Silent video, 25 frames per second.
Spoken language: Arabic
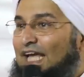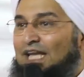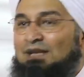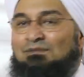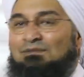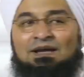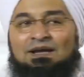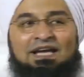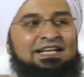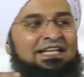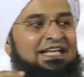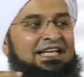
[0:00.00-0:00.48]

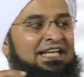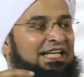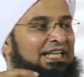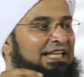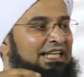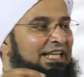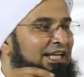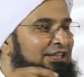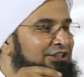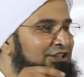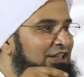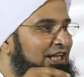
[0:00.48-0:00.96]
المعنى
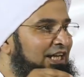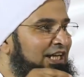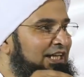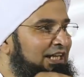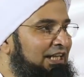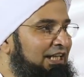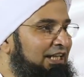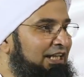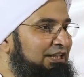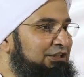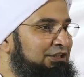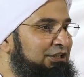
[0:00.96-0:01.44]
الذي أشار
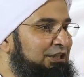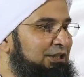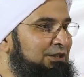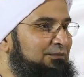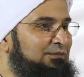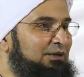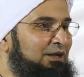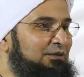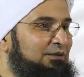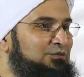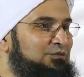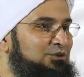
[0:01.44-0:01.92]
إليه
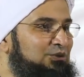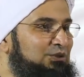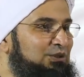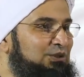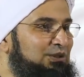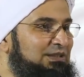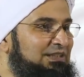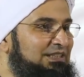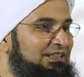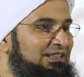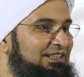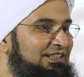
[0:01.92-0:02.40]
الشيخ محمود
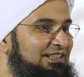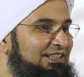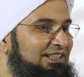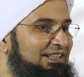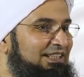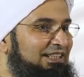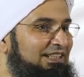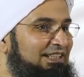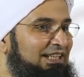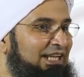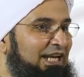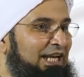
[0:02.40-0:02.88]

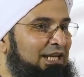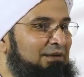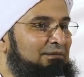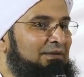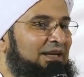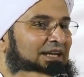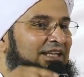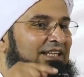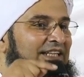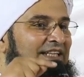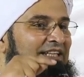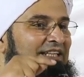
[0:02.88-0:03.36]

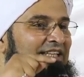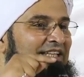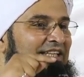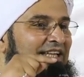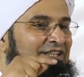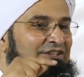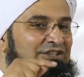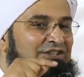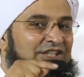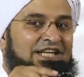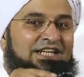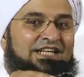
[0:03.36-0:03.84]
المعنى الذي
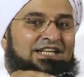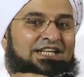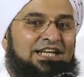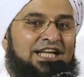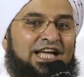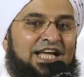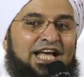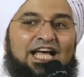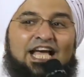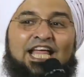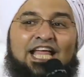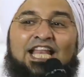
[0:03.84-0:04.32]
أشار
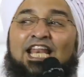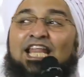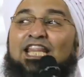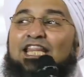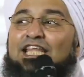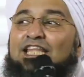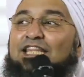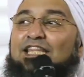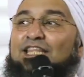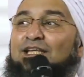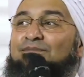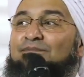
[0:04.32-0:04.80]
إليه
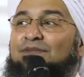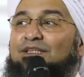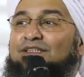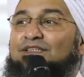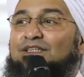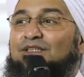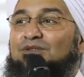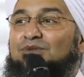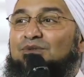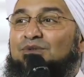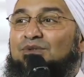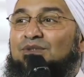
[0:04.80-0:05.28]
الذي
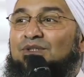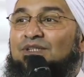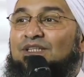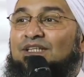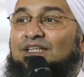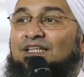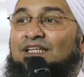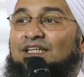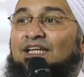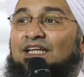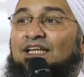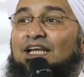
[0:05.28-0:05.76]
ثبته
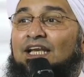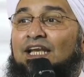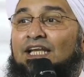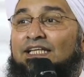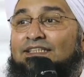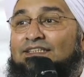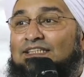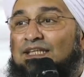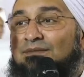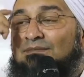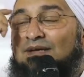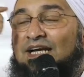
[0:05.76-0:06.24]

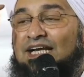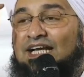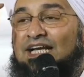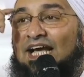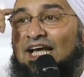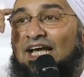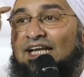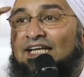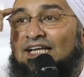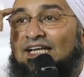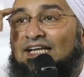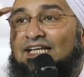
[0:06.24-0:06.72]
ليس ما
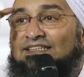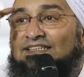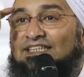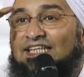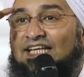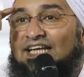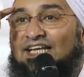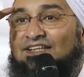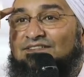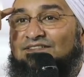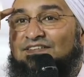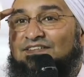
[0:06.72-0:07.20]
كان
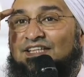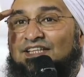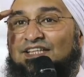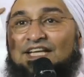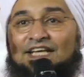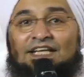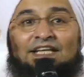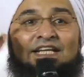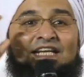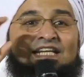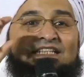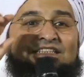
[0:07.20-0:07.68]
راسخا في
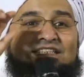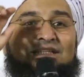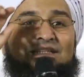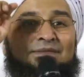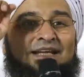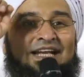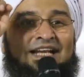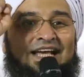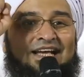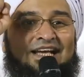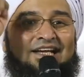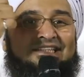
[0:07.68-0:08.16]
ذهنه ليس
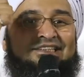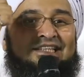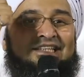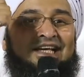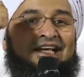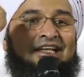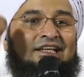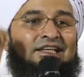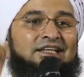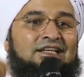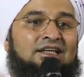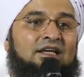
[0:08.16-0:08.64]
ما انعقد
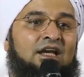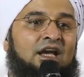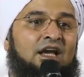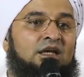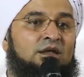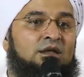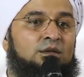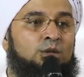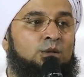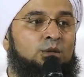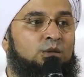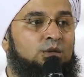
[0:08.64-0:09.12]
عليه
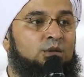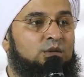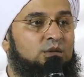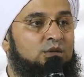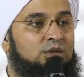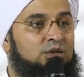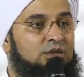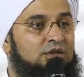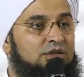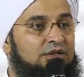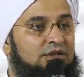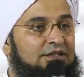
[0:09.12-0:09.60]
عقله
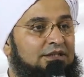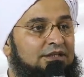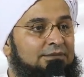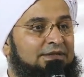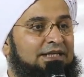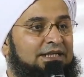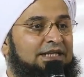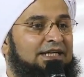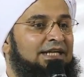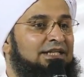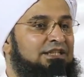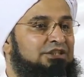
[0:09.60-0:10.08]

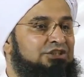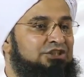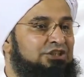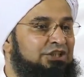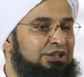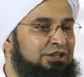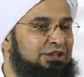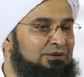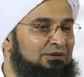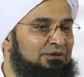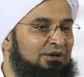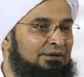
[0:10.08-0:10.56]
كما قال
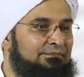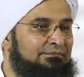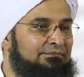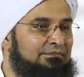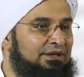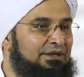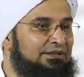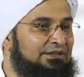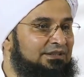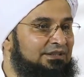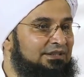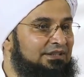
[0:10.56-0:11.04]
الشيخ
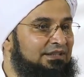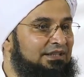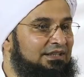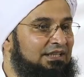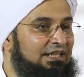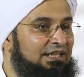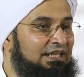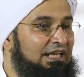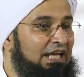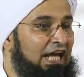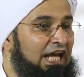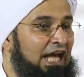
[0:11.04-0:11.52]
وعبر
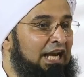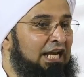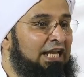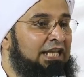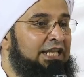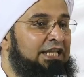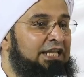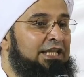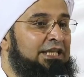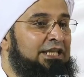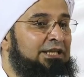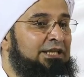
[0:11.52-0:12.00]

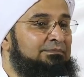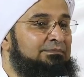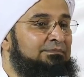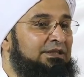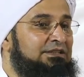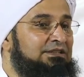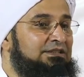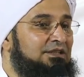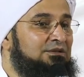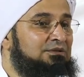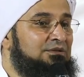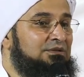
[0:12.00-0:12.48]
الذي
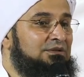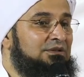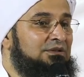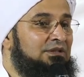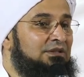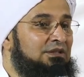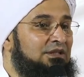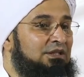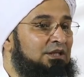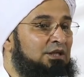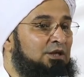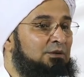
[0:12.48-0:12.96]
ثبته
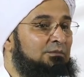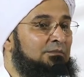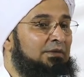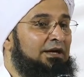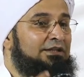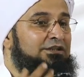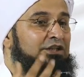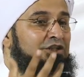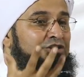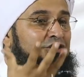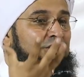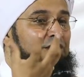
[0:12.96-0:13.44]

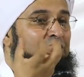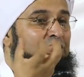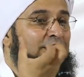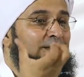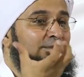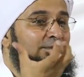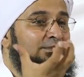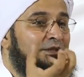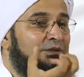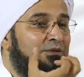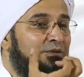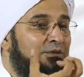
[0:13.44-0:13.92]
ما
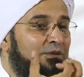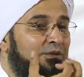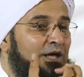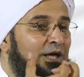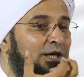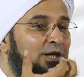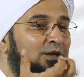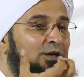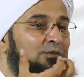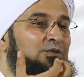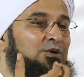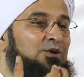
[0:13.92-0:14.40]
تشربه
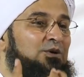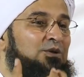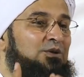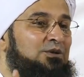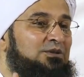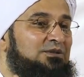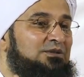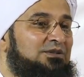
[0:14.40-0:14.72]
قلبه